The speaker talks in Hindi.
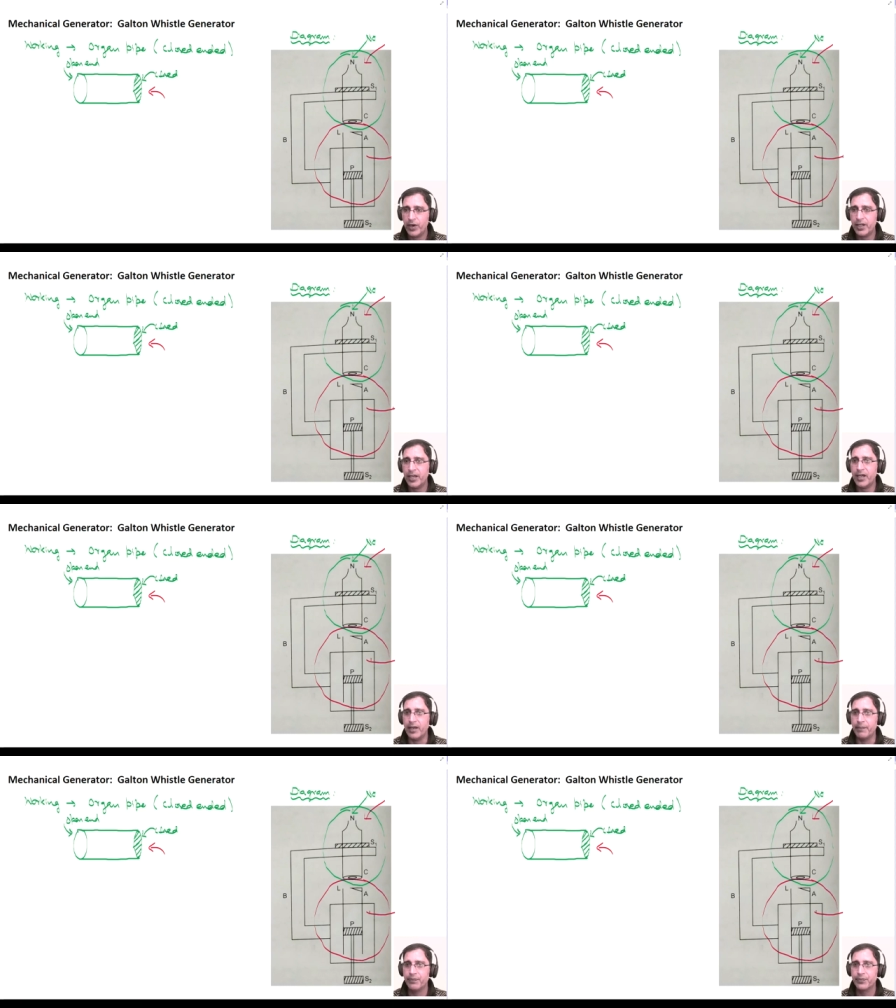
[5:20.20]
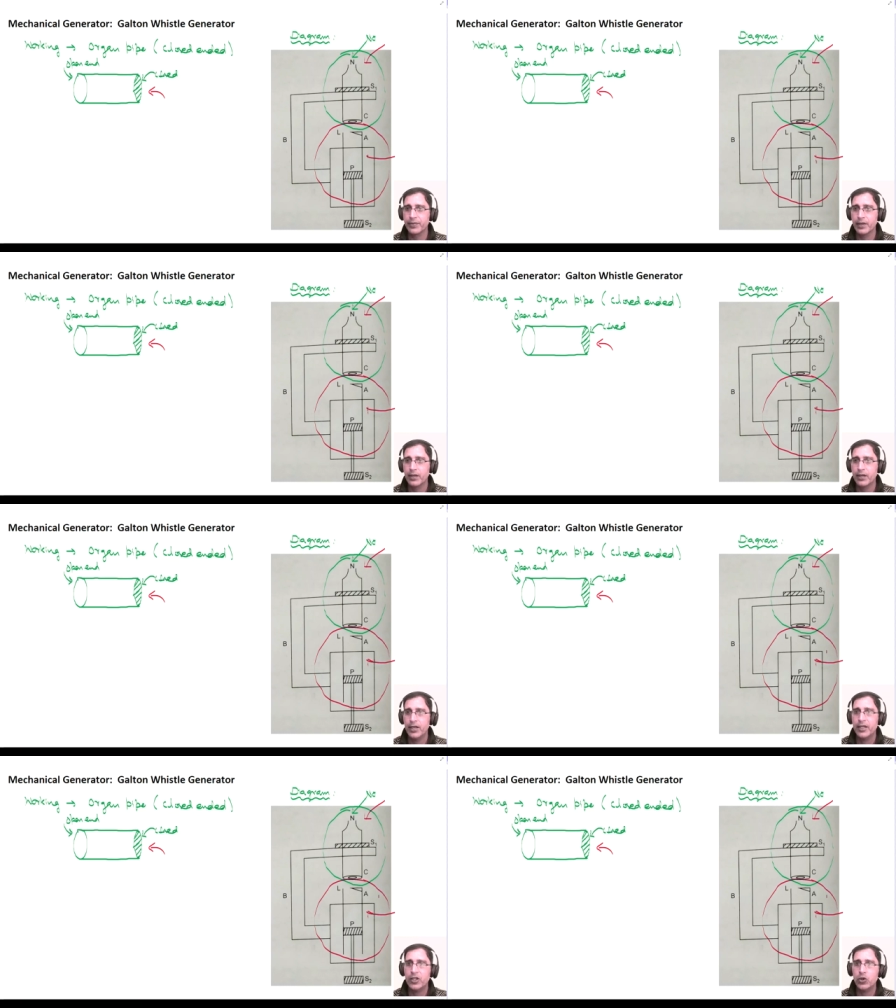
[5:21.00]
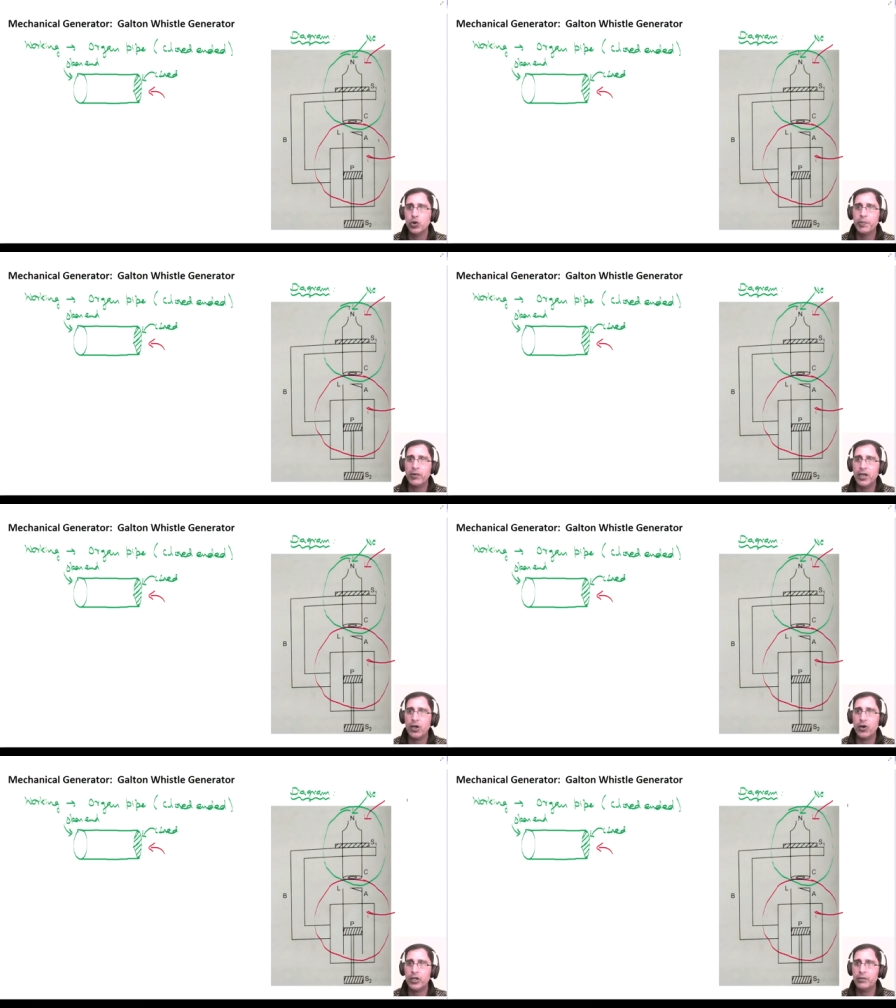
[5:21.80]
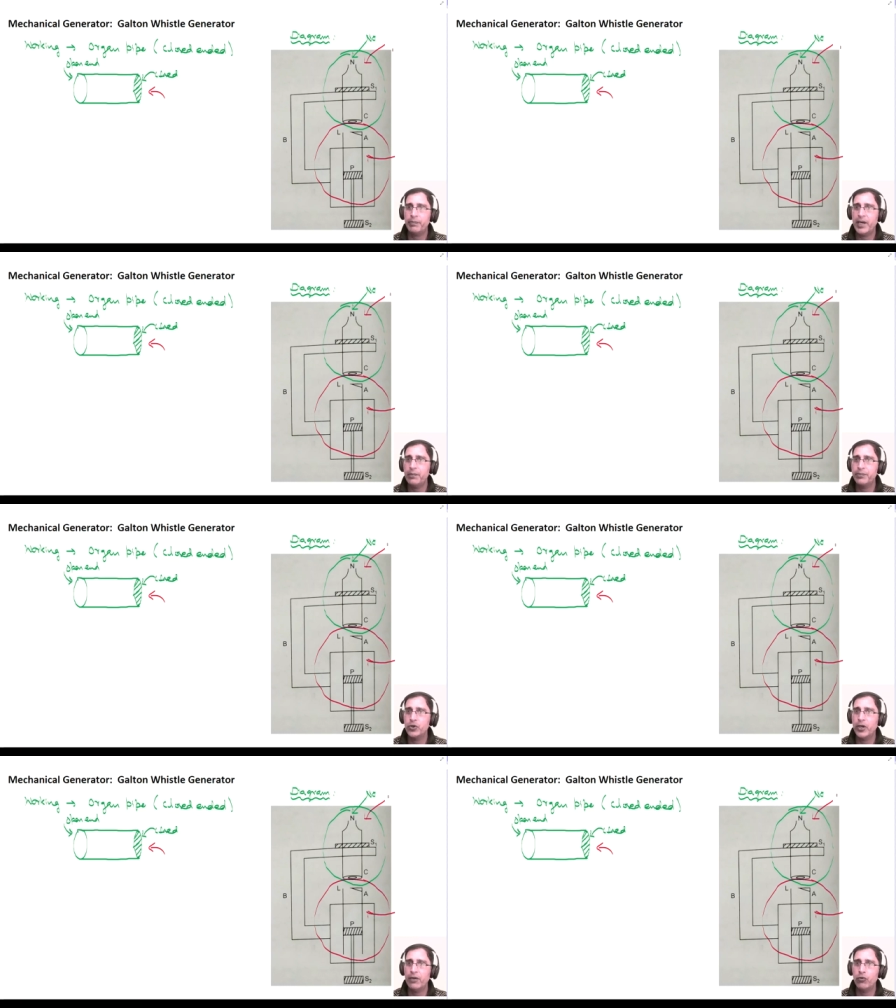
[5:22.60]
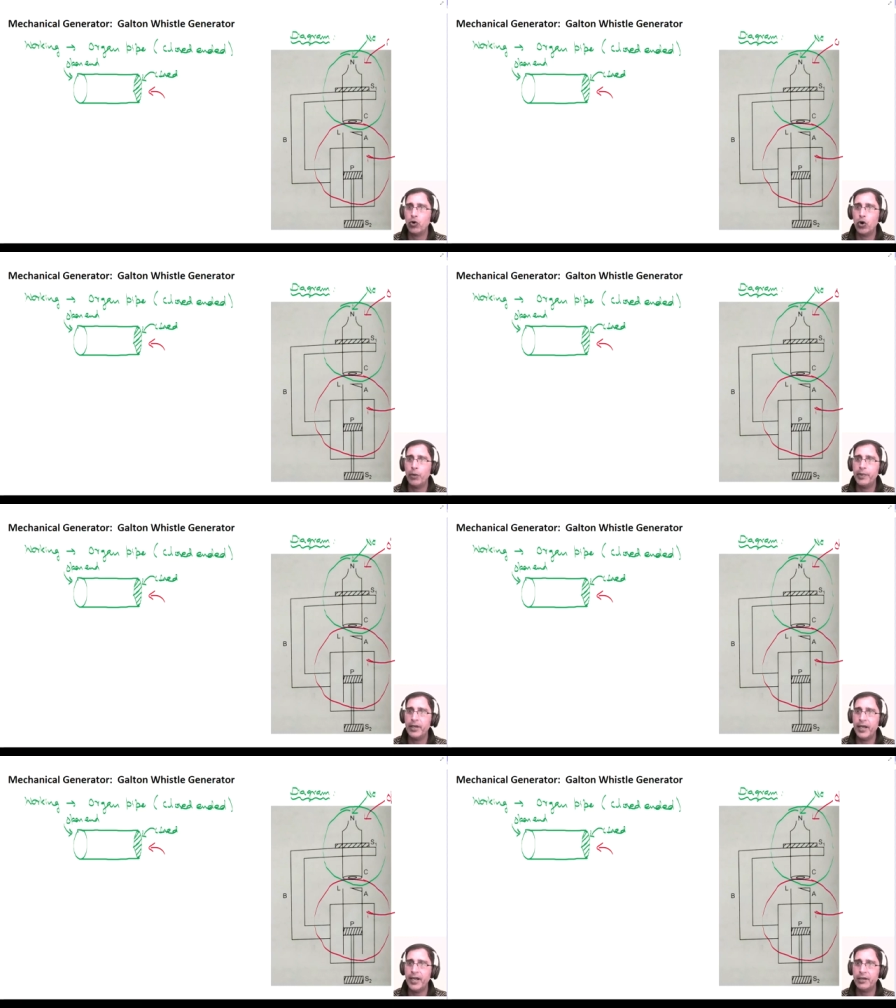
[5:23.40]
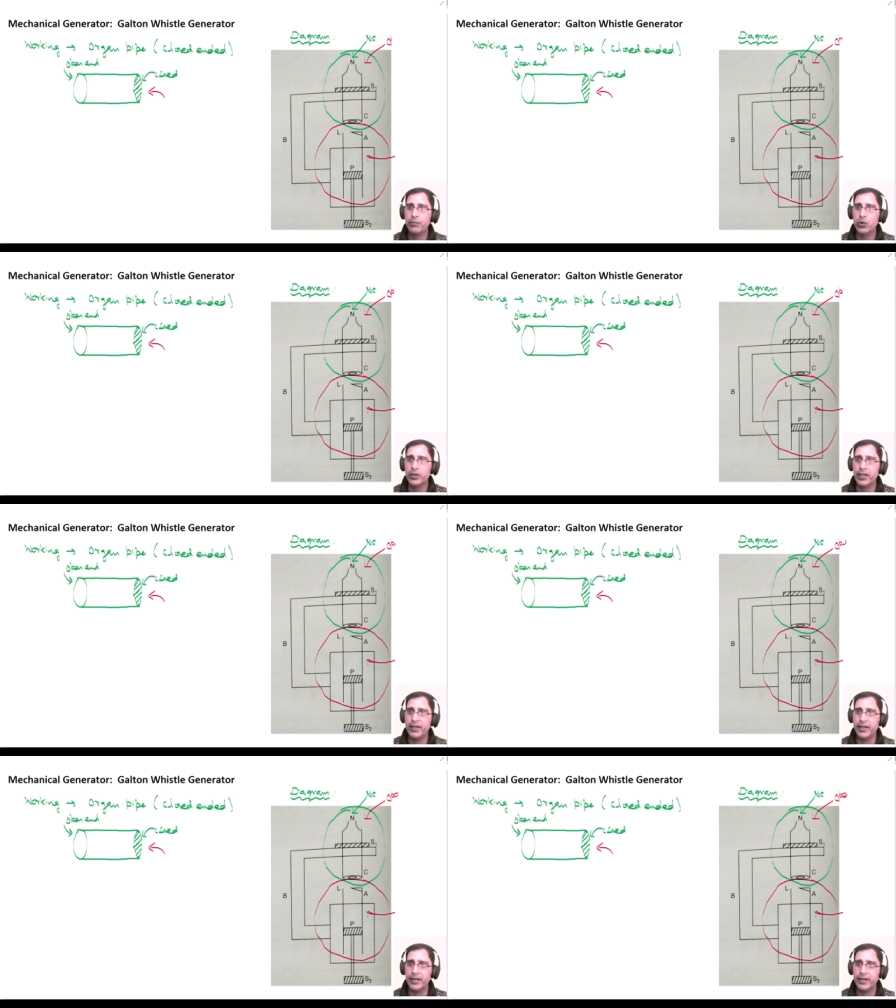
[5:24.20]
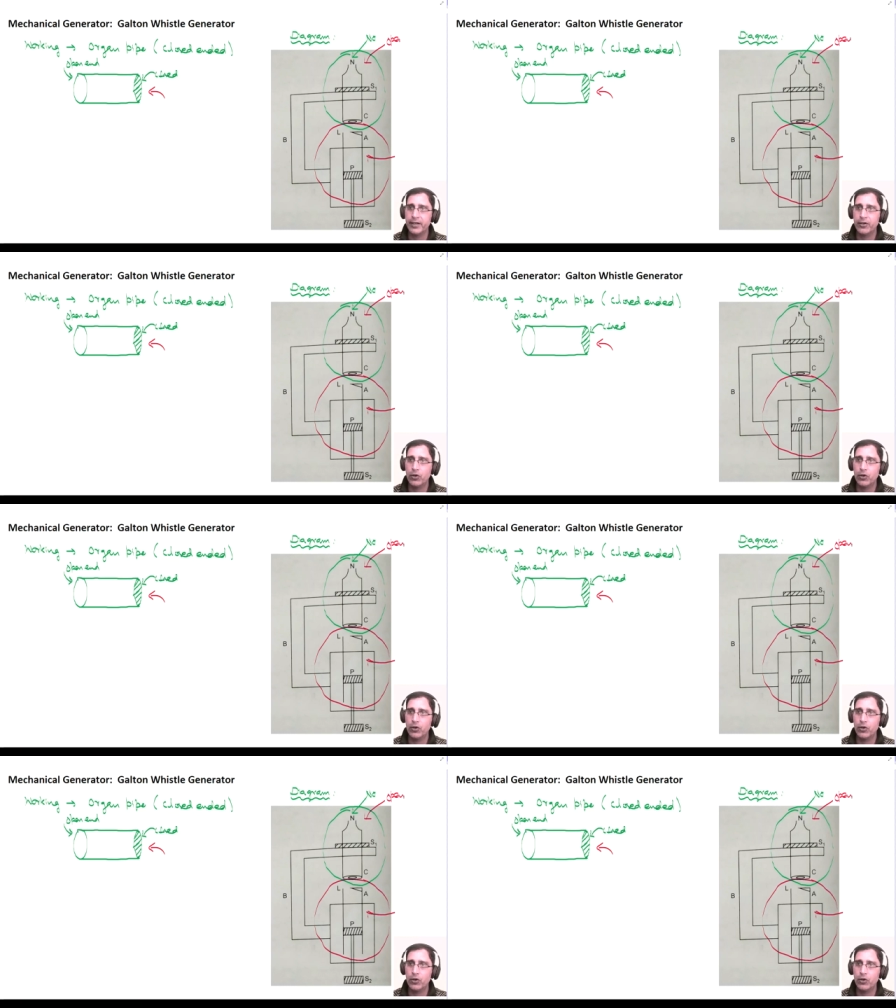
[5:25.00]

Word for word: में फर्क क्या है ऊपर वाला ऑर्गन पाइप जो है वो ओपन एट बोथ हैंड है